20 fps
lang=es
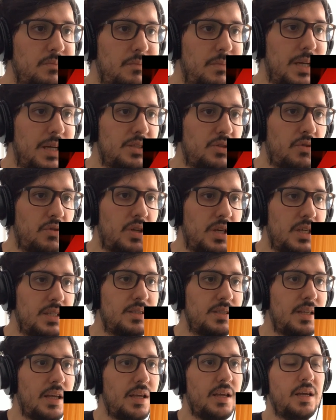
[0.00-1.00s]

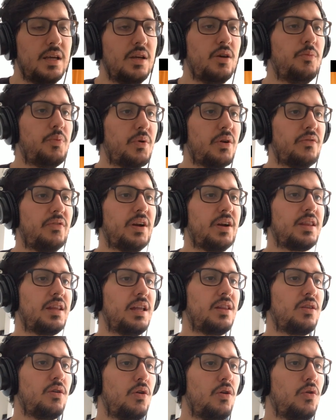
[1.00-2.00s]
Masoquista, dirigido por
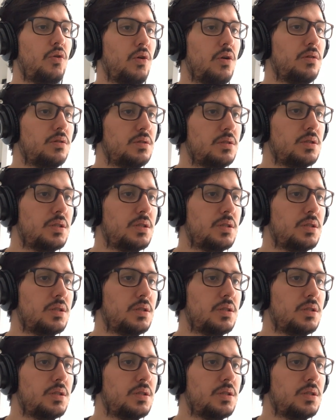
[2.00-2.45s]
Fernando Lugo.